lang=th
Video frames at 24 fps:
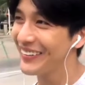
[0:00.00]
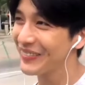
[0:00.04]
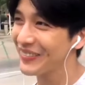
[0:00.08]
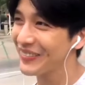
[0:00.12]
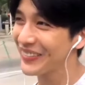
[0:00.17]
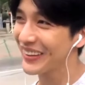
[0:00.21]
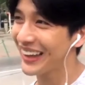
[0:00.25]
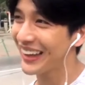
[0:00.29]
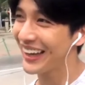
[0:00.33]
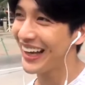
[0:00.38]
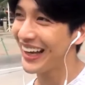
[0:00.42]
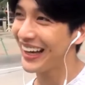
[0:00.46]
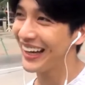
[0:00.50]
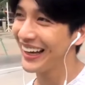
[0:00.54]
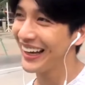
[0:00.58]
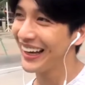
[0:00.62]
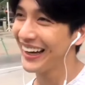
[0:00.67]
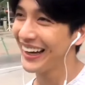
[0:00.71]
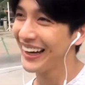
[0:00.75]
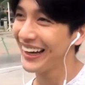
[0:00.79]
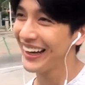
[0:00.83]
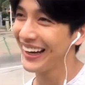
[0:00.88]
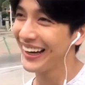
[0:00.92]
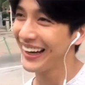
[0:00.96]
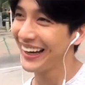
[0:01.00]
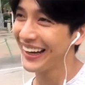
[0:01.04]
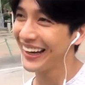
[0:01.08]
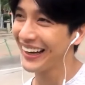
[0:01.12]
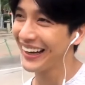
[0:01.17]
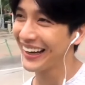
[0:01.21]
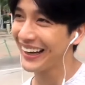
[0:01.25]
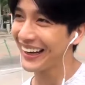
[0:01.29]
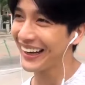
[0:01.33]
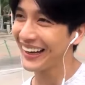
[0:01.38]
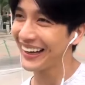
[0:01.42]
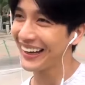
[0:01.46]
คืนนี้ก็จบแล้วนิรา
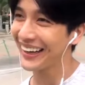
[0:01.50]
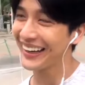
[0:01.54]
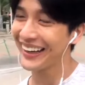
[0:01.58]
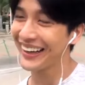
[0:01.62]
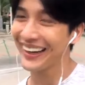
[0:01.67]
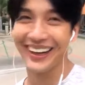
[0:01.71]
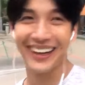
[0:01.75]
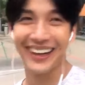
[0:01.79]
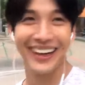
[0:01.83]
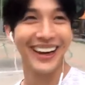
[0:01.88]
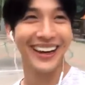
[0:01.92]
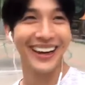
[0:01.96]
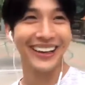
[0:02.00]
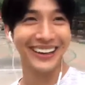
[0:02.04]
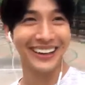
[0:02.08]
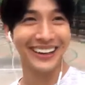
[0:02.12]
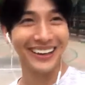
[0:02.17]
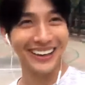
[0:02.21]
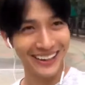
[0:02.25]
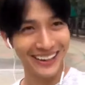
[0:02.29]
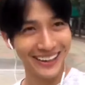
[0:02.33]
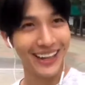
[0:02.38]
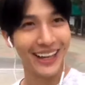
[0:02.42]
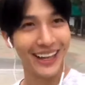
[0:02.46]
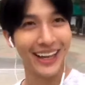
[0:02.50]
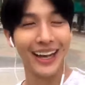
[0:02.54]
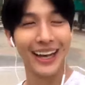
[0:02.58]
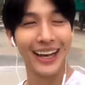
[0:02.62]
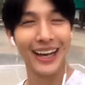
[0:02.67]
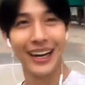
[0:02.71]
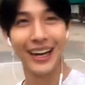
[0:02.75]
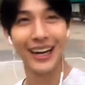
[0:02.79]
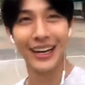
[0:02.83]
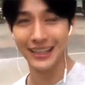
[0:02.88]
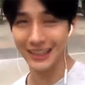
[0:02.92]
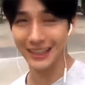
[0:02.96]
อาชัดกับนิราจะจบคืน
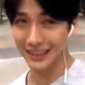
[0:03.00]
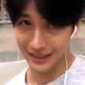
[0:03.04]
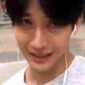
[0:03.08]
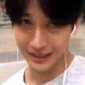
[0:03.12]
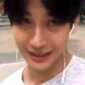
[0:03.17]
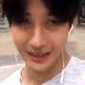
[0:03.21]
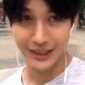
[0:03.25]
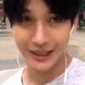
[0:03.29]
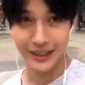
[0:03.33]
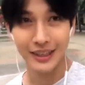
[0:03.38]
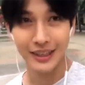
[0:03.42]
นี้